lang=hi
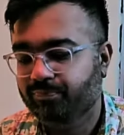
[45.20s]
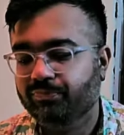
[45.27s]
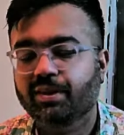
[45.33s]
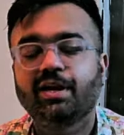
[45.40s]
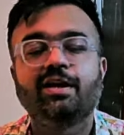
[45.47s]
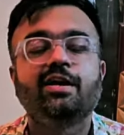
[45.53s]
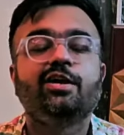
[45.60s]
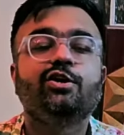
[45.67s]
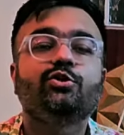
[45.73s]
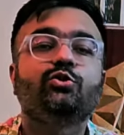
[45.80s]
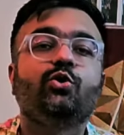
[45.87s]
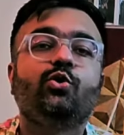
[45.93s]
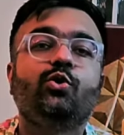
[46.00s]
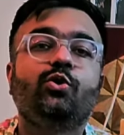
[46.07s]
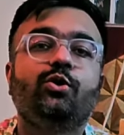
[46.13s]
तो
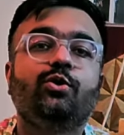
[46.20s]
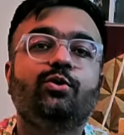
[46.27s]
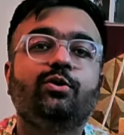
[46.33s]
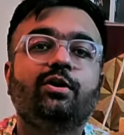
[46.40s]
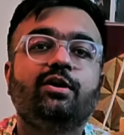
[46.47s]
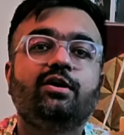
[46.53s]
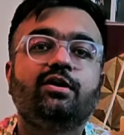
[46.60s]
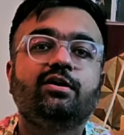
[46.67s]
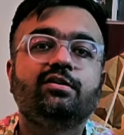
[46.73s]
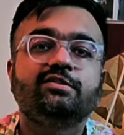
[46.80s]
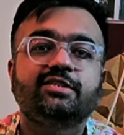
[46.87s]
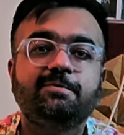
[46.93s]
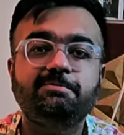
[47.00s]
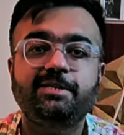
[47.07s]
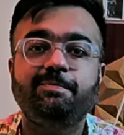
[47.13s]
सबसे
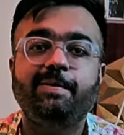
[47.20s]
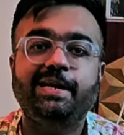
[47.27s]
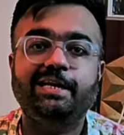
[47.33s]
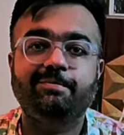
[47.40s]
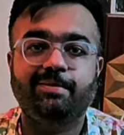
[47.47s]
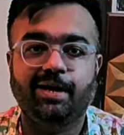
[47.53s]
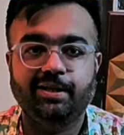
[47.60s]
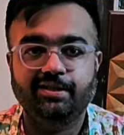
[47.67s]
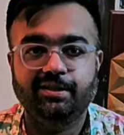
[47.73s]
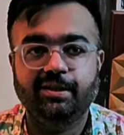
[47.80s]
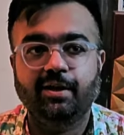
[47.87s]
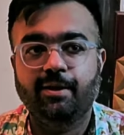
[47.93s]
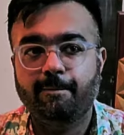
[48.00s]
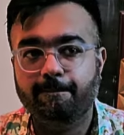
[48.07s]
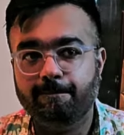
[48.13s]
पहली बात
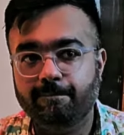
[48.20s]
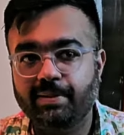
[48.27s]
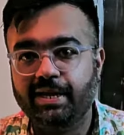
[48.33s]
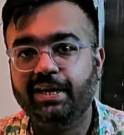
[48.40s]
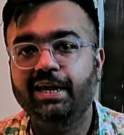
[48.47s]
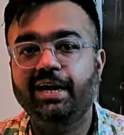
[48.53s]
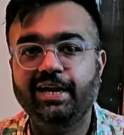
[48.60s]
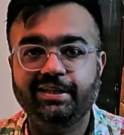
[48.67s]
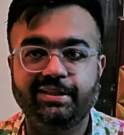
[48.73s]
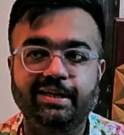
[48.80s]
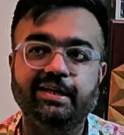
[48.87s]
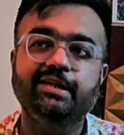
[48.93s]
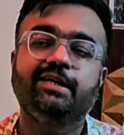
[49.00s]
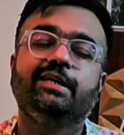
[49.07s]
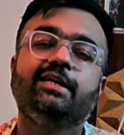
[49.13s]
मैंने एक दिन
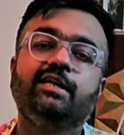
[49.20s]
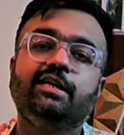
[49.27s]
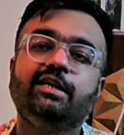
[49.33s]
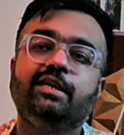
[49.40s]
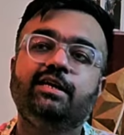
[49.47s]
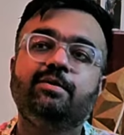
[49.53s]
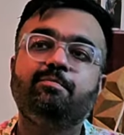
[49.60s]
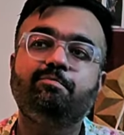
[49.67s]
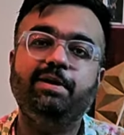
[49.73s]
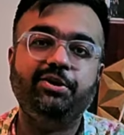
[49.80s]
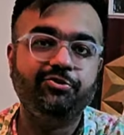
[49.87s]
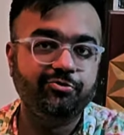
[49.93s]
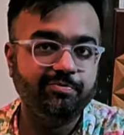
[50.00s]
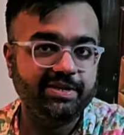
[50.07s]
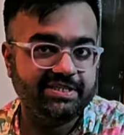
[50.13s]
बेडरूम में इसे
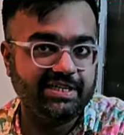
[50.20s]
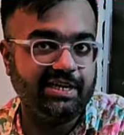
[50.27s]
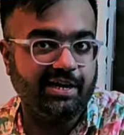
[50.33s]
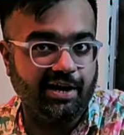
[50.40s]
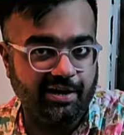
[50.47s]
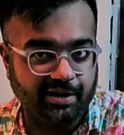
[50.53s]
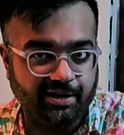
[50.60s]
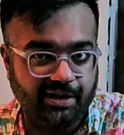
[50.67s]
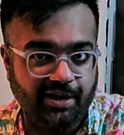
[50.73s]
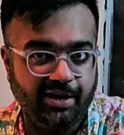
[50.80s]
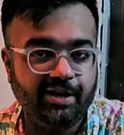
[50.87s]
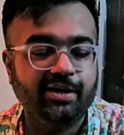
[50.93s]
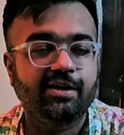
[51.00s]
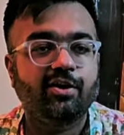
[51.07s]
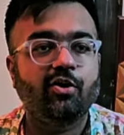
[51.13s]
लगा रखा है और
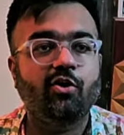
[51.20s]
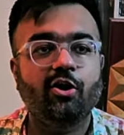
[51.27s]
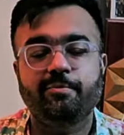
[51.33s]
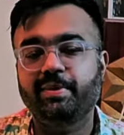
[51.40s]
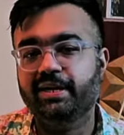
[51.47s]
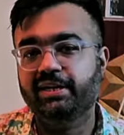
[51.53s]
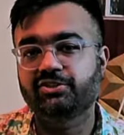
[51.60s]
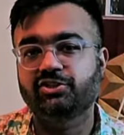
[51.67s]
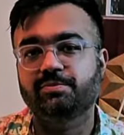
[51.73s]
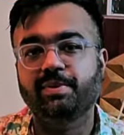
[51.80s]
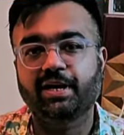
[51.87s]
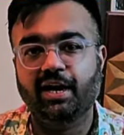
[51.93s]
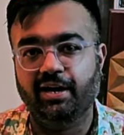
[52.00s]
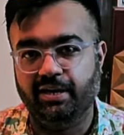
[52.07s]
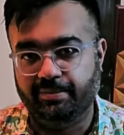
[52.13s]
मैं किचन में खाना बना
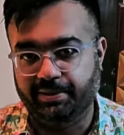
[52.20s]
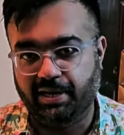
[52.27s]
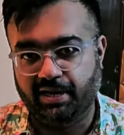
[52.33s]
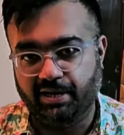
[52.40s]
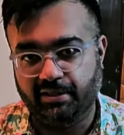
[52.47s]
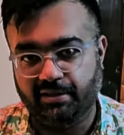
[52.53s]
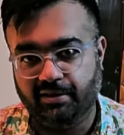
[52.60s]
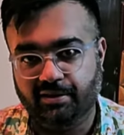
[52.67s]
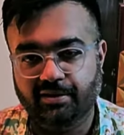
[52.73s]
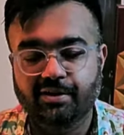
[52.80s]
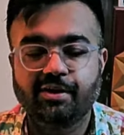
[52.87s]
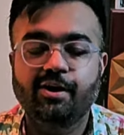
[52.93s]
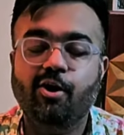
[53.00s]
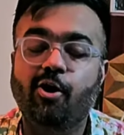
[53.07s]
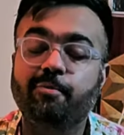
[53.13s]
रहा था और मैं
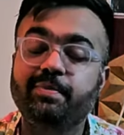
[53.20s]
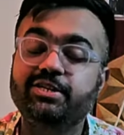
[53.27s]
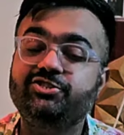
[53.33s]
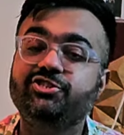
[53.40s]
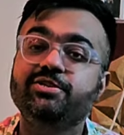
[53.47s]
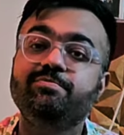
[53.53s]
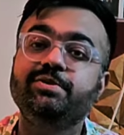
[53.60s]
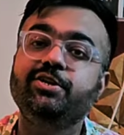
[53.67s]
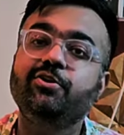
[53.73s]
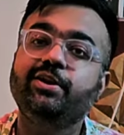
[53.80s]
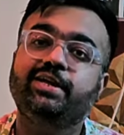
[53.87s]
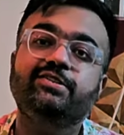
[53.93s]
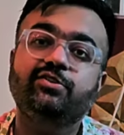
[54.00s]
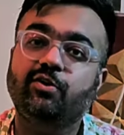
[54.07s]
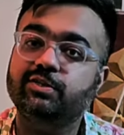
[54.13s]
चिमनी और एग्जॉस्ट
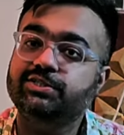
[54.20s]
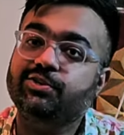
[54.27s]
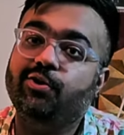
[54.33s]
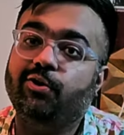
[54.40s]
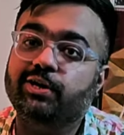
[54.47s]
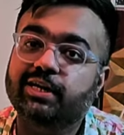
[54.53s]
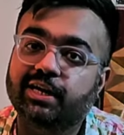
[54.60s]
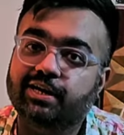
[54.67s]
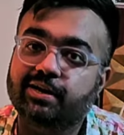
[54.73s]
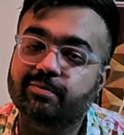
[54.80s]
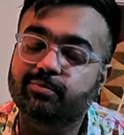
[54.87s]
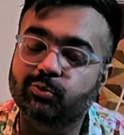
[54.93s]
ऑन करना भूल गया